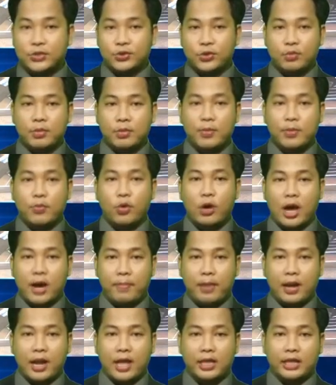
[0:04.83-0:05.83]
membuka
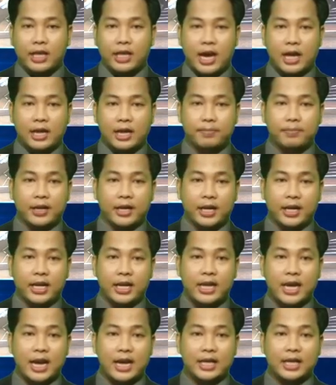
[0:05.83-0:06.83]
pelatihan
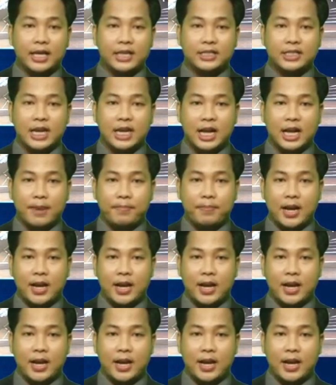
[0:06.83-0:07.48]
pendidikan kecakapan